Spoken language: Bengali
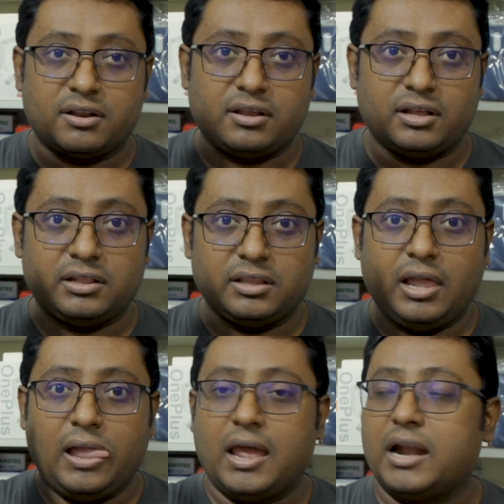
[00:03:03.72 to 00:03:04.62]
ব্যাটারি হেলথ
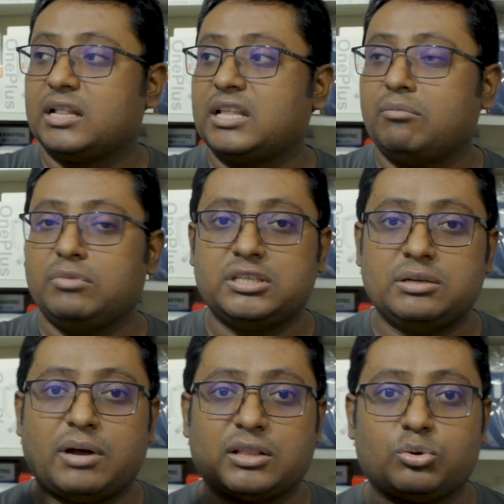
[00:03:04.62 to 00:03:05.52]
এটার দাম
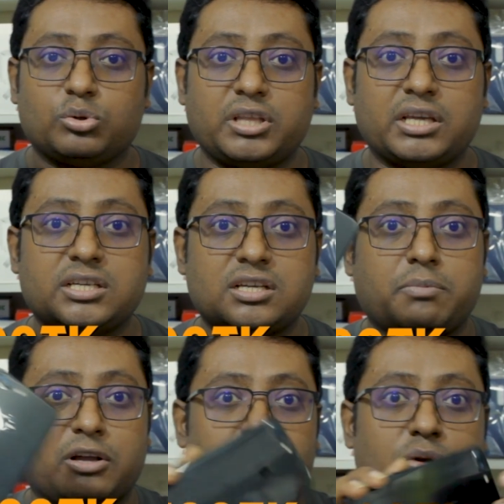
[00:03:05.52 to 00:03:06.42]
নিচ্ছি মাত্র তেইশ হাজার
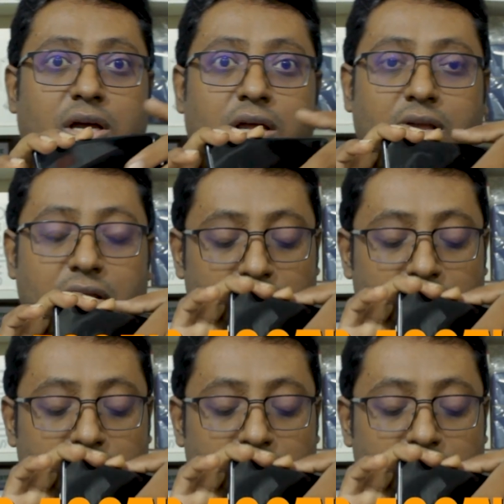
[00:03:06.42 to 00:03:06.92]
পাঁচশো টাকা